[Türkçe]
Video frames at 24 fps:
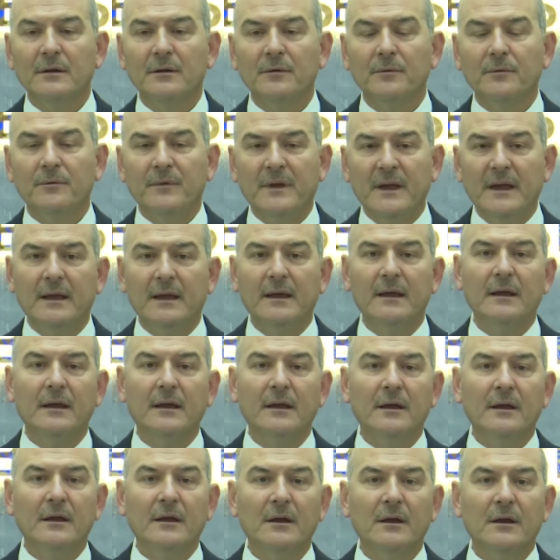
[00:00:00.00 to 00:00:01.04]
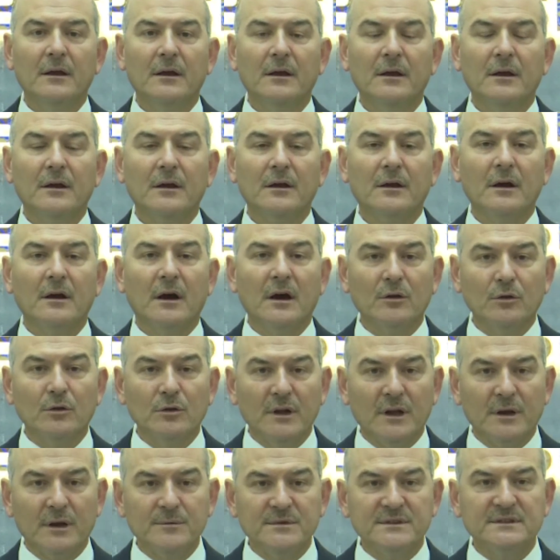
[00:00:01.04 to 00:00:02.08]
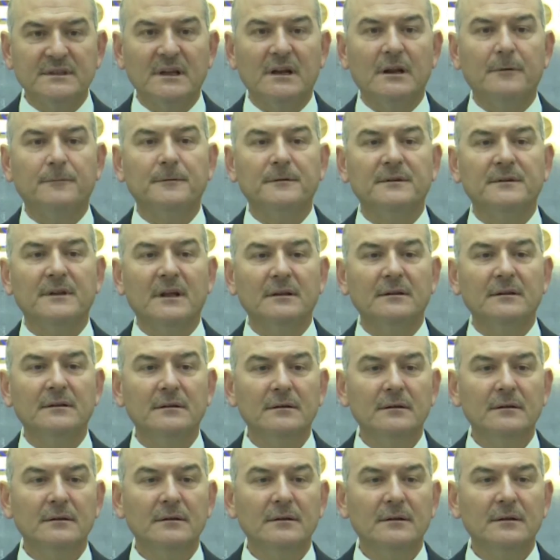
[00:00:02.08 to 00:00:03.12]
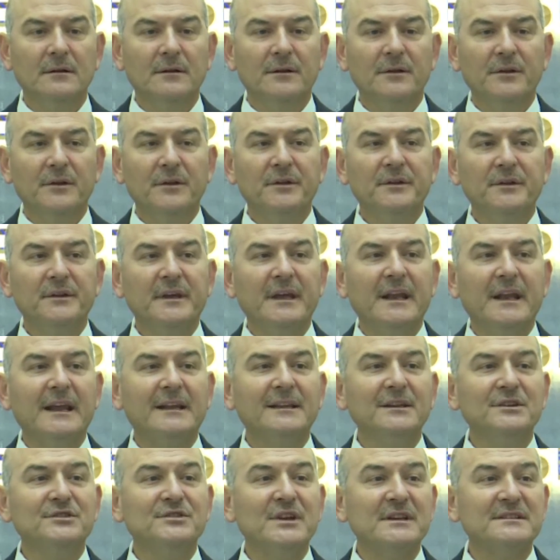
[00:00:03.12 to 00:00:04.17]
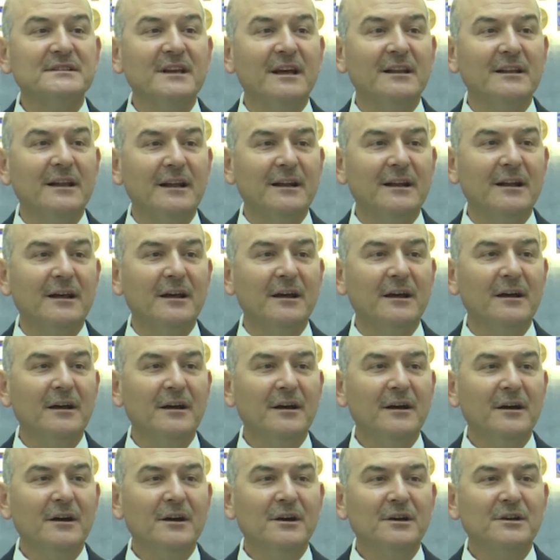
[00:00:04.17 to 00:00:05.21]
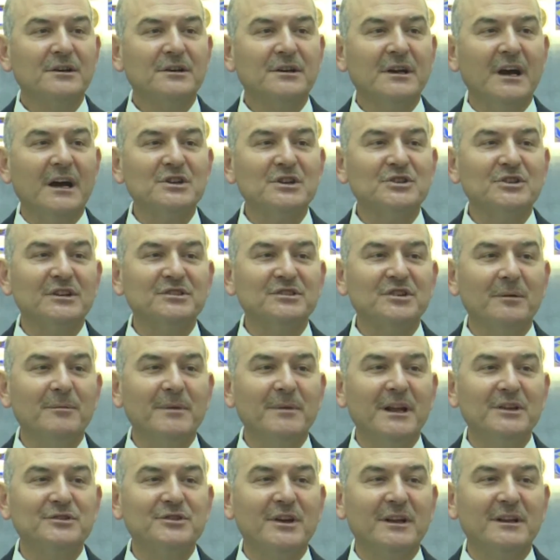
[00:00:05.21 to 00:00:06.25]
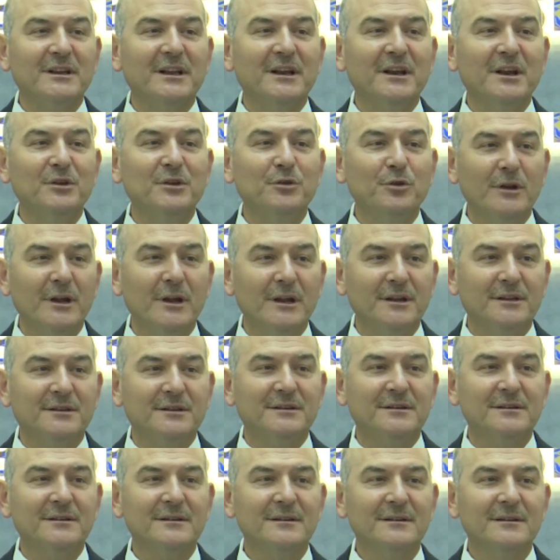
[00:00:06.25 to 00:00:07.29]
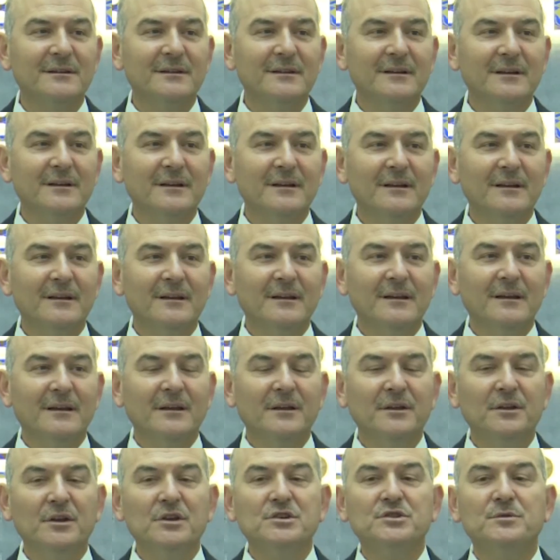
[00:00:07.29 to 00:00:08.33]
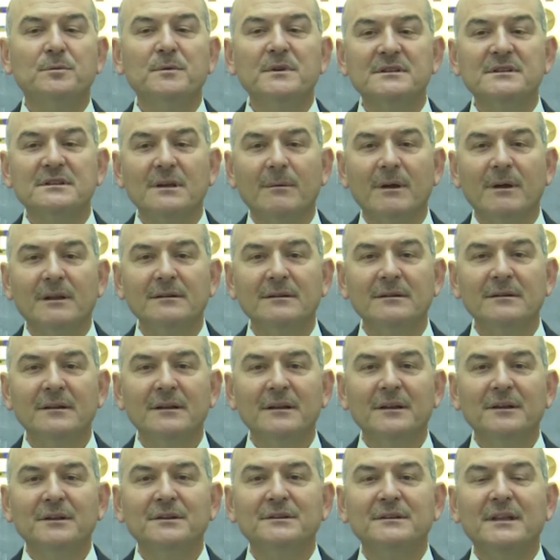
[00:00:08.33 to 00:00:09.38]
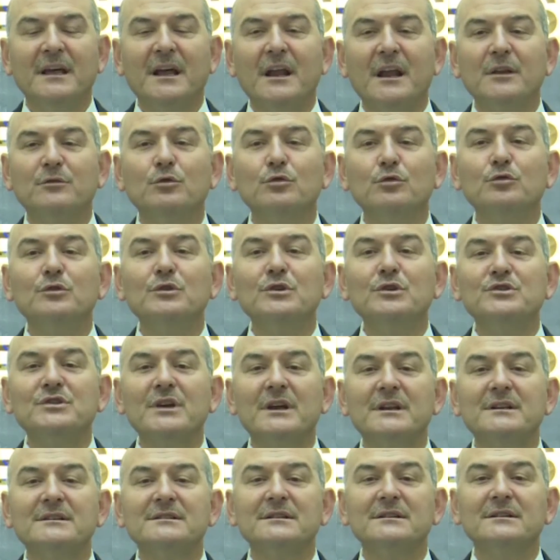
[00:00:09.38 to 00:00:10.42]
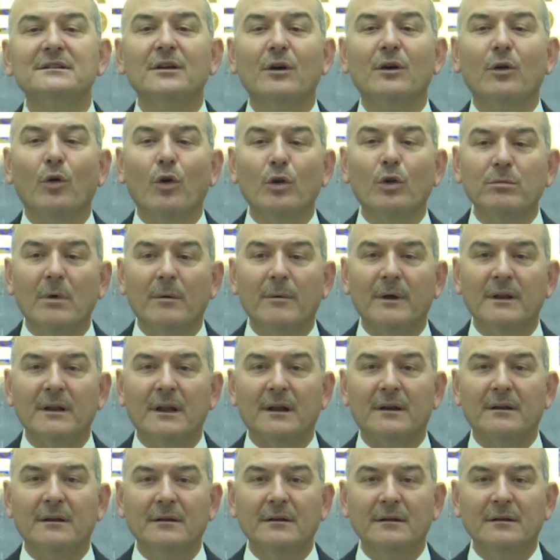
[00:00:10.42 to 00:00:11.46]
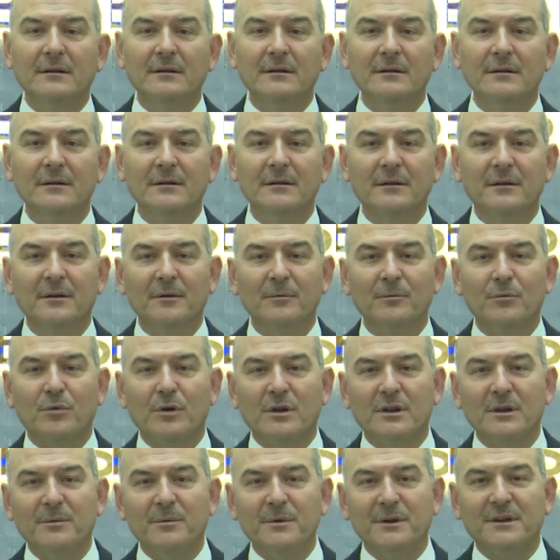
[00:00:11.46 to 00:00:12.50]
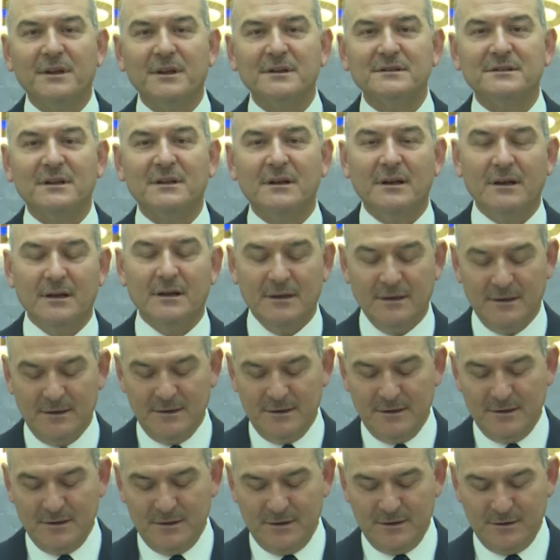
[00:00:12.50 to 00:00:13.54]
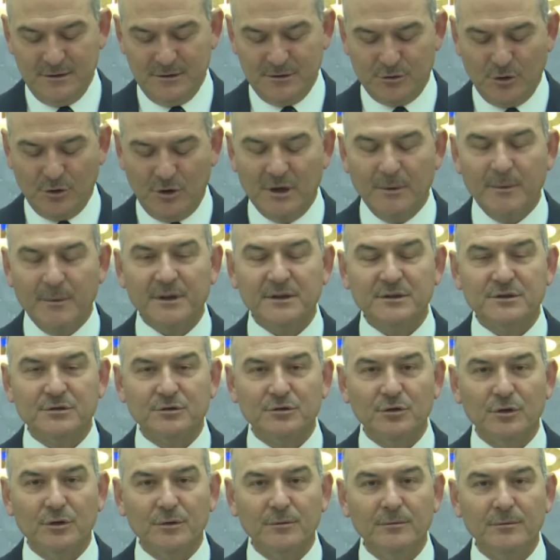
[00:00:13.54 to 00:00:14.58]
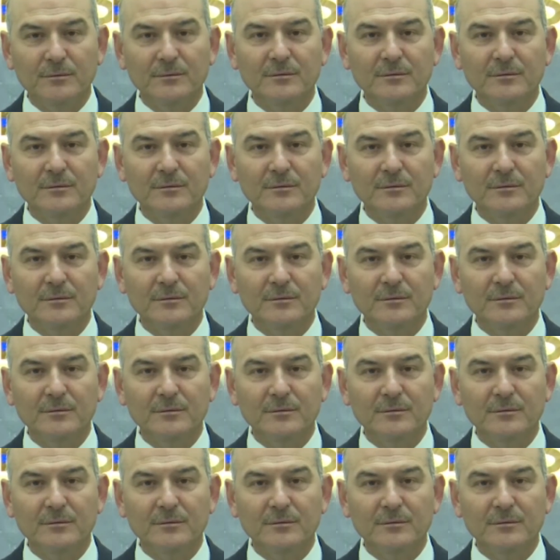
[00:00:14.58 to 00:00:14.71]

ve kanunlarımız tarafından gerekli cezalarla karşılaşabileceklerine yönelik hiçbir zaman tereddüt içerisinde olmamalarını Burada bir kez daha söylemek istiyorum.